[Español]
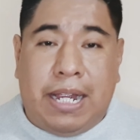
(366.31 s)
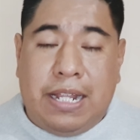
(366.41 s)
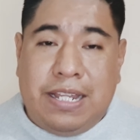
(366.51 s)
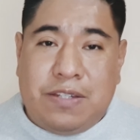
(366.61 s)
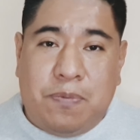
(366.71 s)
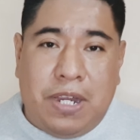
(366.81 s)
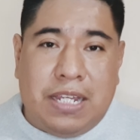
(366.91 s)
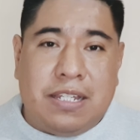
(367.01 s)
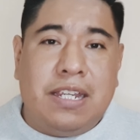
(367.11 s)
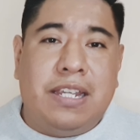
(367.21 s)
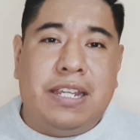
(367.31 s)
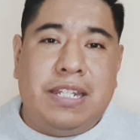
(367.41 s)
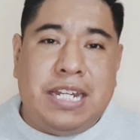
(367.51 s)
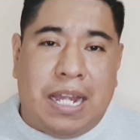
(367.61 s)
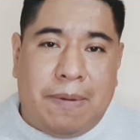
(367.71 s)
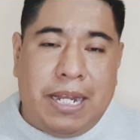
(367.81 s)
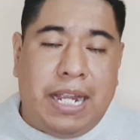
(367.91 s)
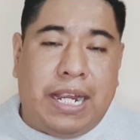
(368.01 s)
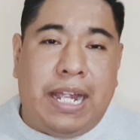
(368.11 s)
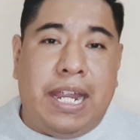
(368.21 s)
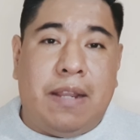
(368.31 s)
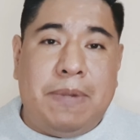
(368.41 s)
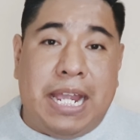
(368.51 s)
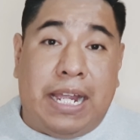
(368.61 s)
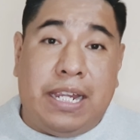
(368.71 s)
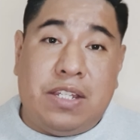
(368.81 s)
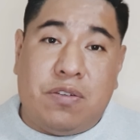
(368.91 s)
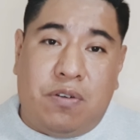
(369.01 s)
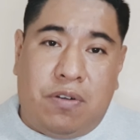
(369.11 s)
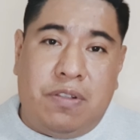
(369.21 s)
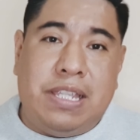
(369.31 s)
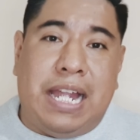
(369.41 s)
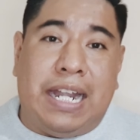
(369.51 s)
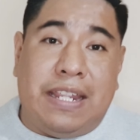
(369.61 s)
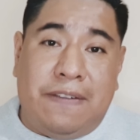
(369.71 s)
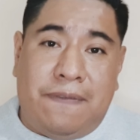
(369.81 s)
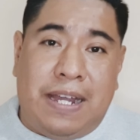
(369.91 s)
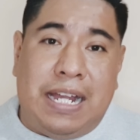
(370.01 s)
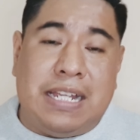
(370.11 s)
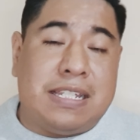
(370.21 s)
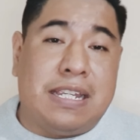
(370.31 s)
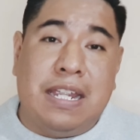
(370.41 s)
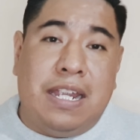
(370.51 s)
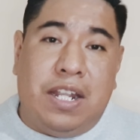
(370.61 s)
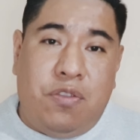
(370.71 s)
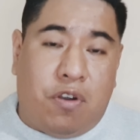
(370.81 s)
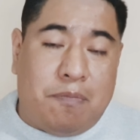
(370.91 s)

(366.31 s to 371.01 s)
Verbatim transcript: trabajan después, ya van a caer viajes con tarifas